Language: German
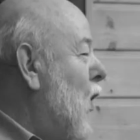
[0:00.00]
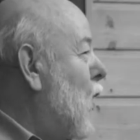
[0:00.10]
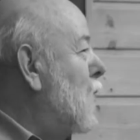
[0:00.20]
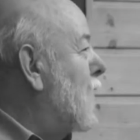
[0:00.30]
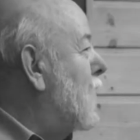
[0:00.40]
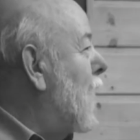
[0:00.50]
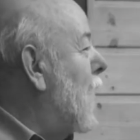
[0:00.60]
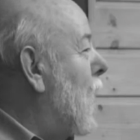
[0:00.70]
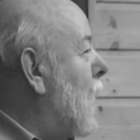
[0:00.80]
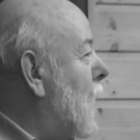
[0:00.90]
und wir fangen
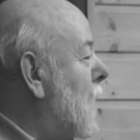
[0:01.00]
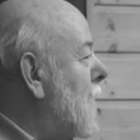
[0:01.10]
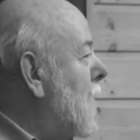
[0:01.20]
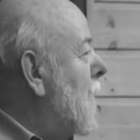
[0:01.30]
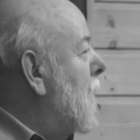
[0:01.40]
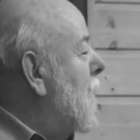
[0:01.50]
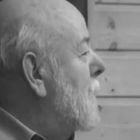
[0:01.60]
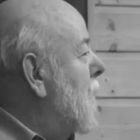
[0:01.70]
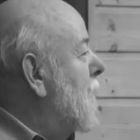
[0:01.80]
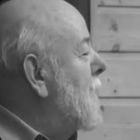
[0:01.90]
an
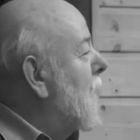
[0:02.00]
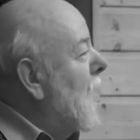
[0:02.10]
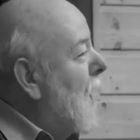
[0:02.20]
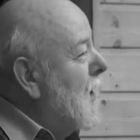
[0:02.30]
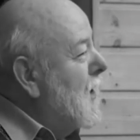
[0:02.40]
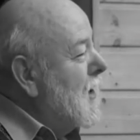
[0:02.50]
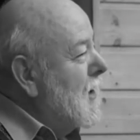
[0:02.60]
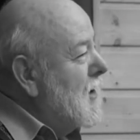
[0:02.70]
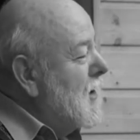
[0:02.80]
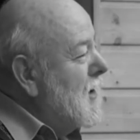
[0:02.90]
mit einem kleinen
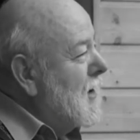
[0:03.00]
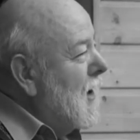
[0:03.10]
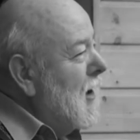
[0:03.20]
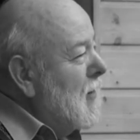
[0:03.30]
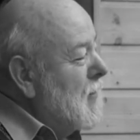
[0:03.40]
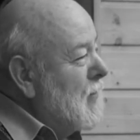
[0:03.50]
Gedichtel